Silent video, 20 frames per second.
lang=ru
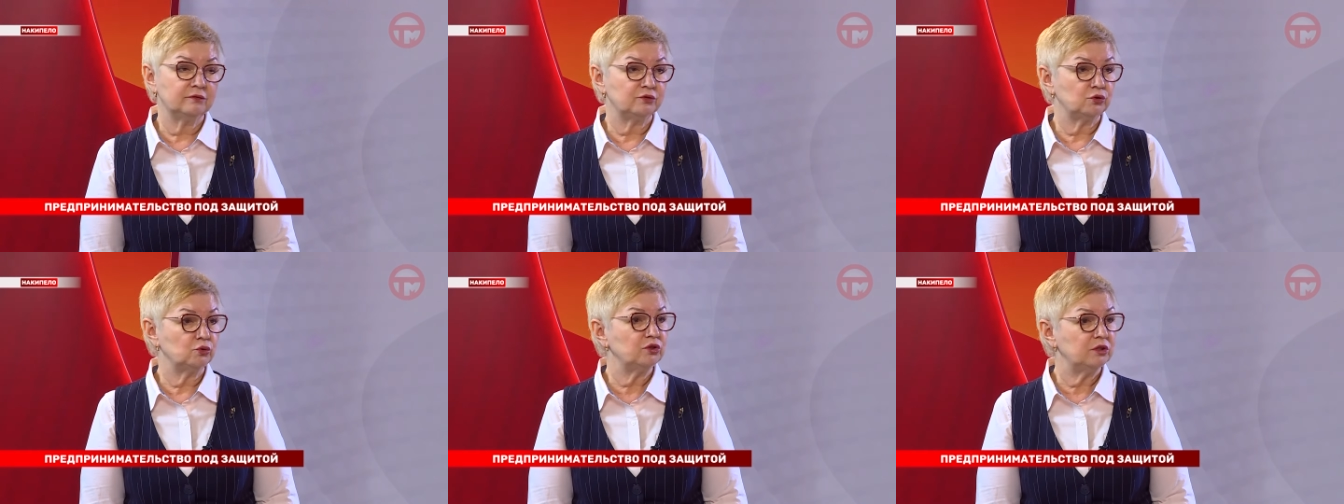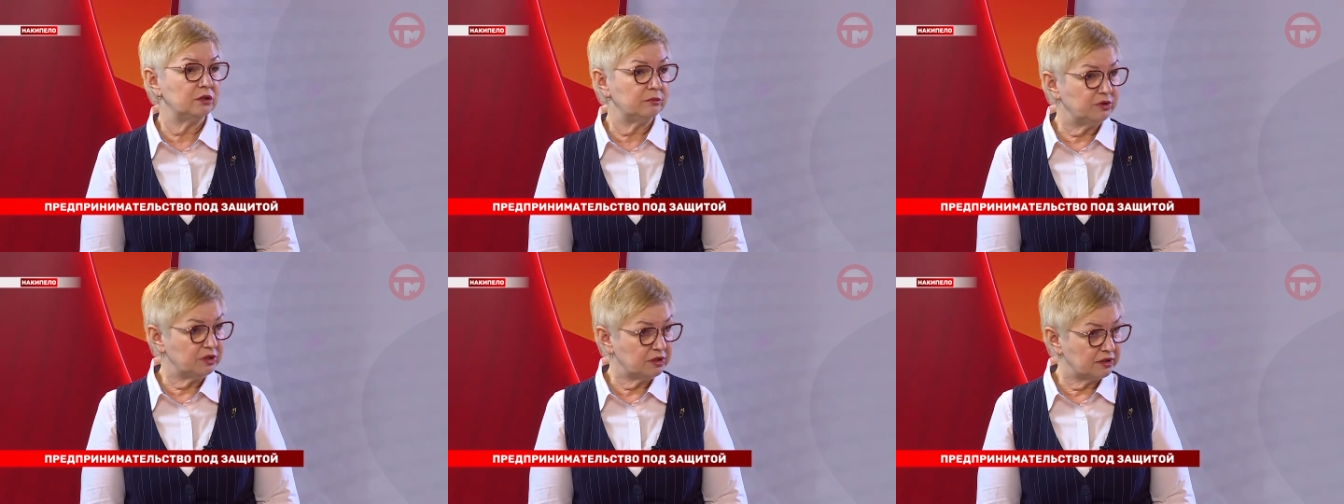в
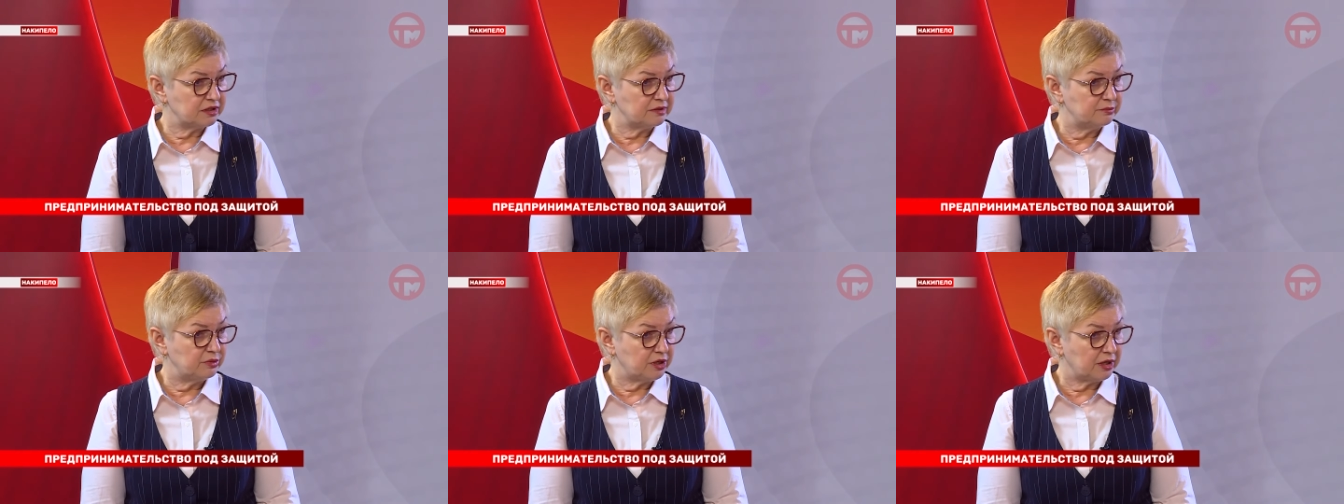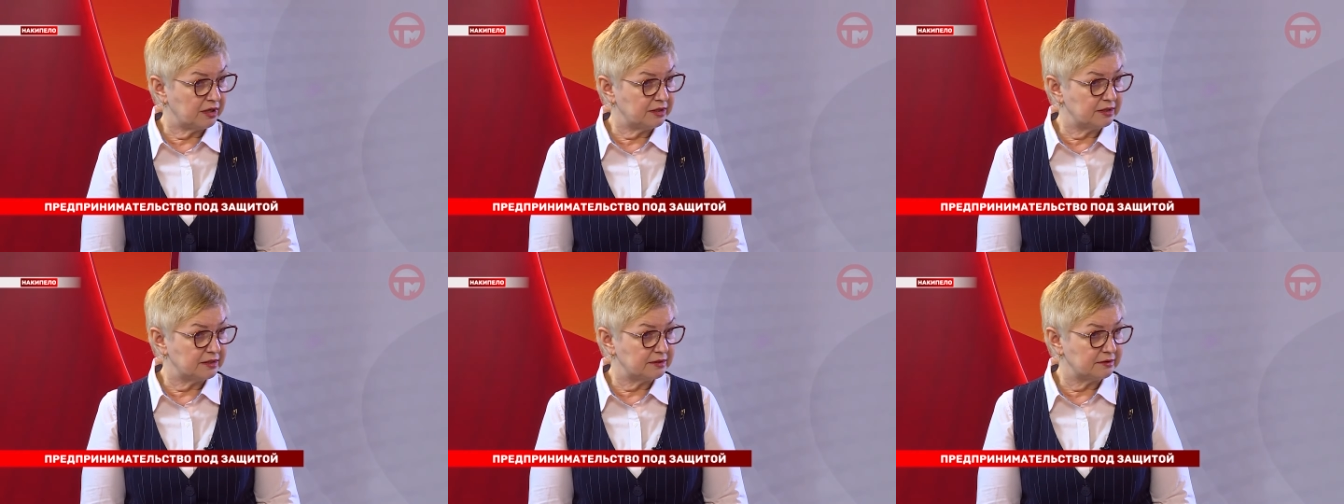судебных
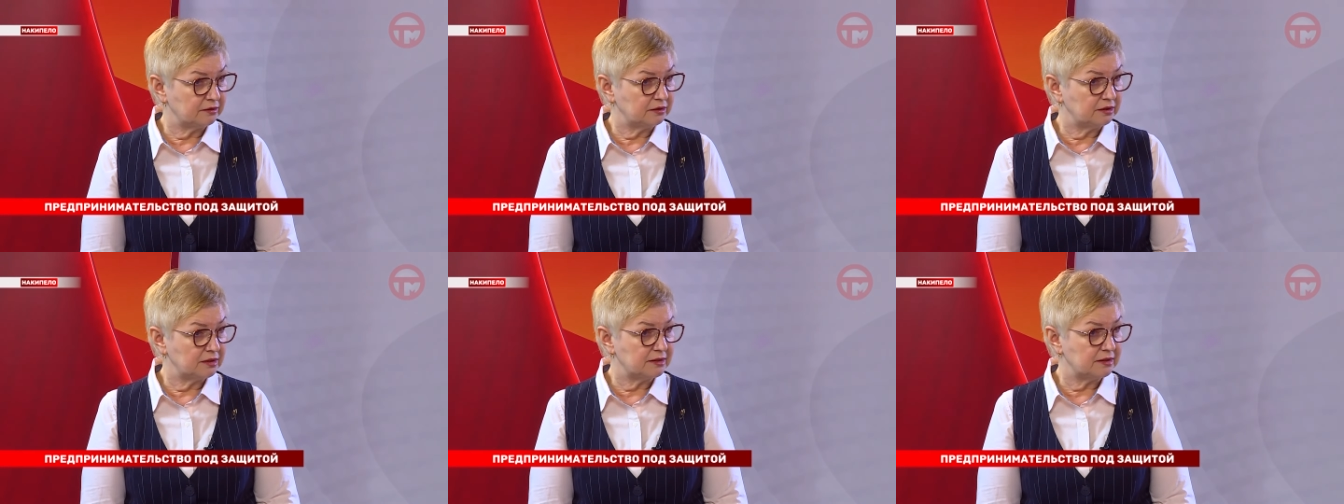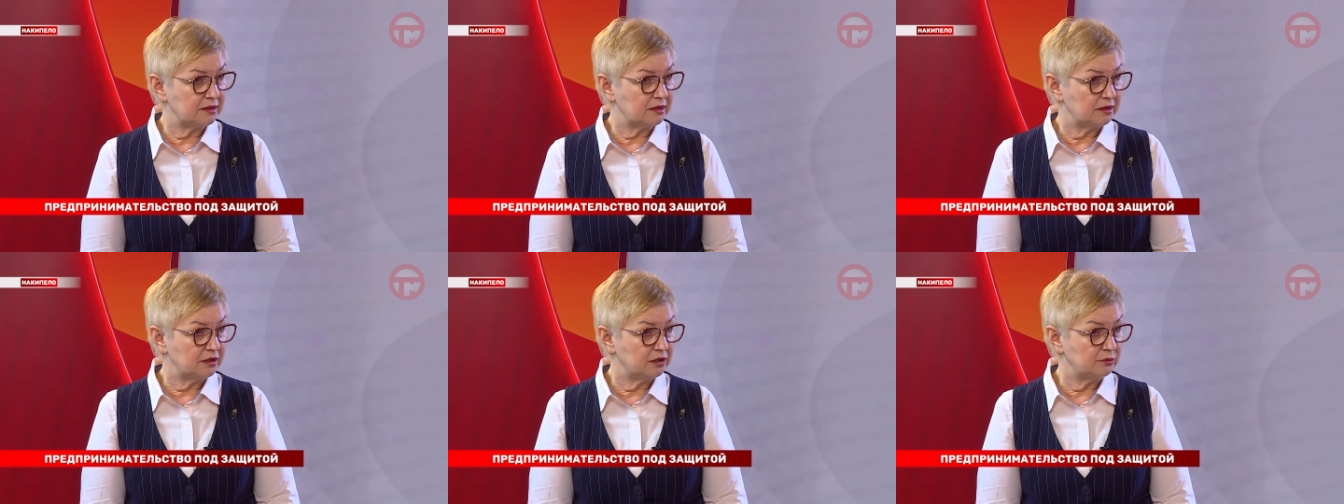разбирательствах на
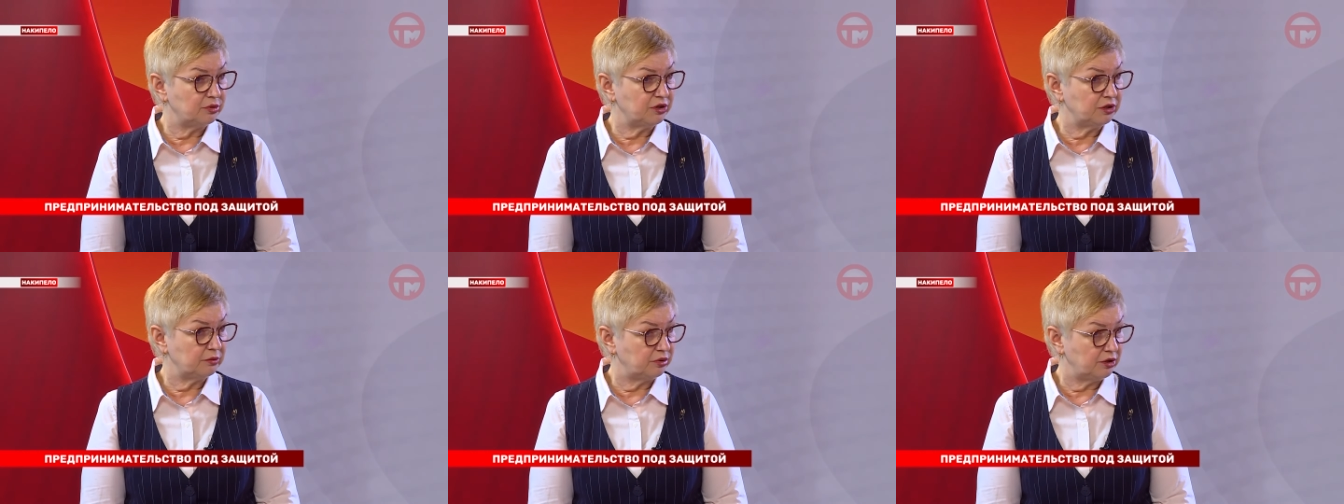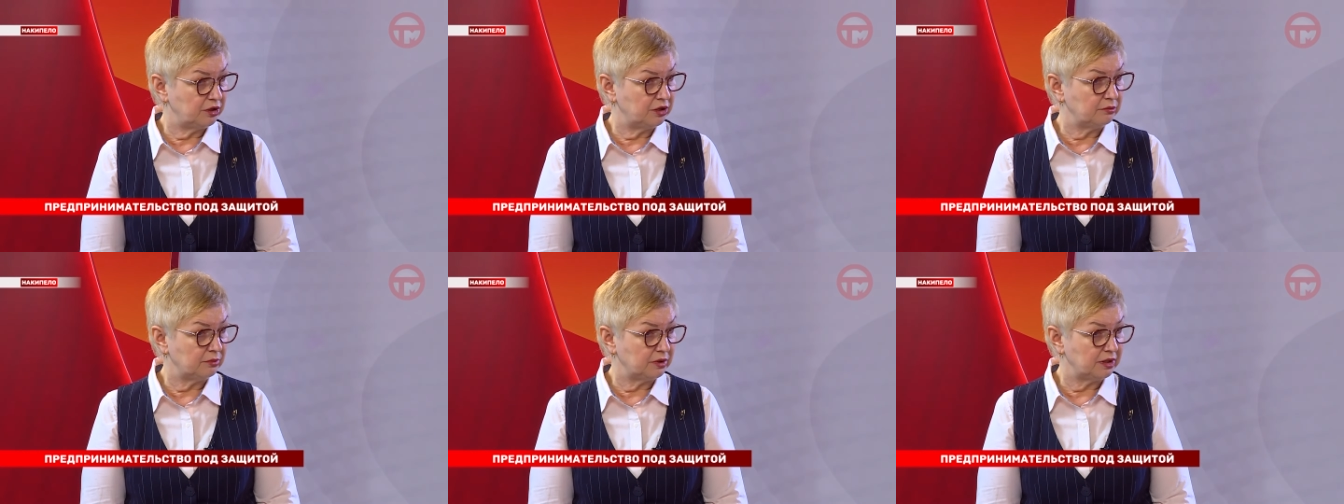стороне
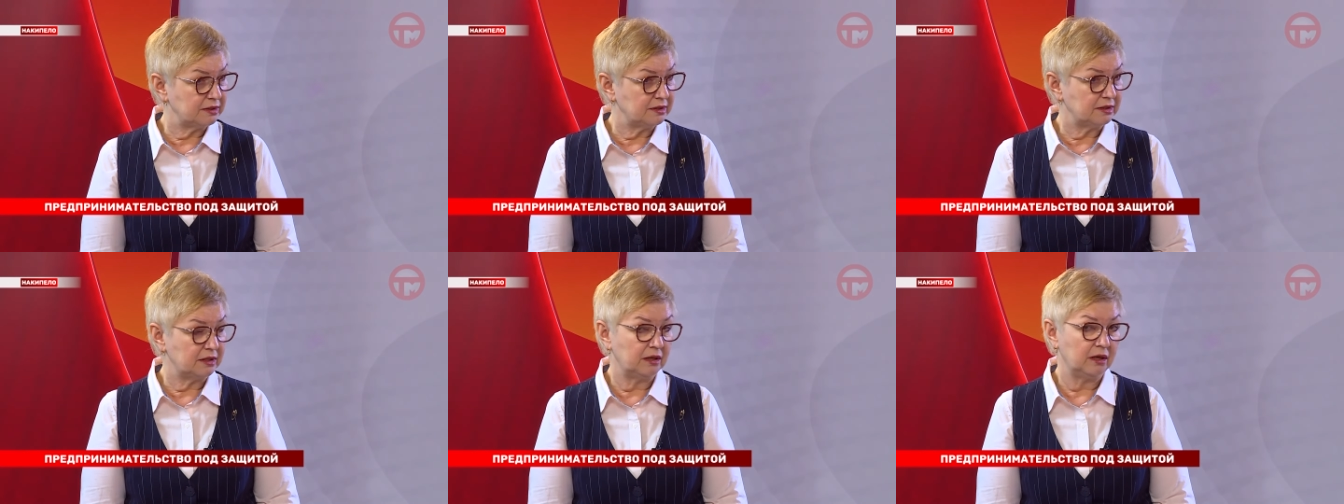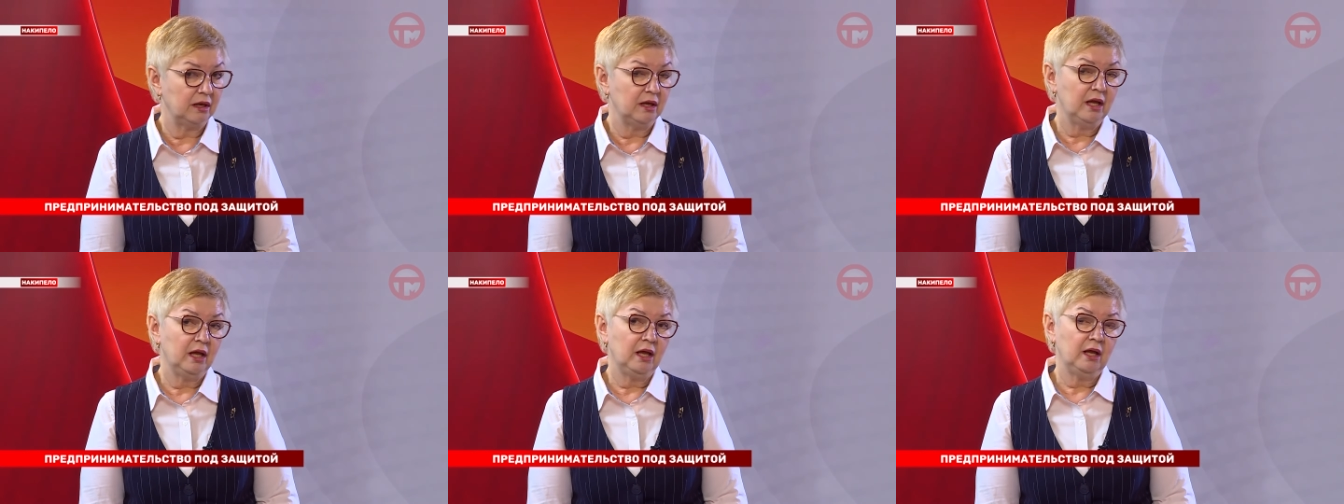предпринимателя.